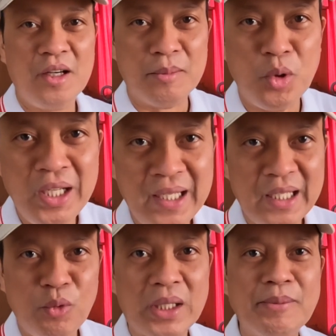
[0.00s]
Muli,
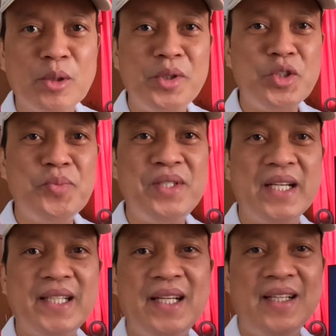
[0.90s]
welcome to my YouTube
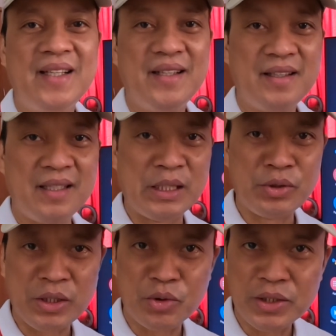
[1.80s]
channel. Ito
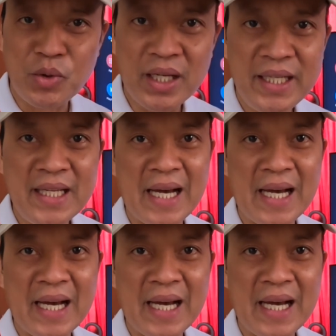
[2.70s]
si Kuya July,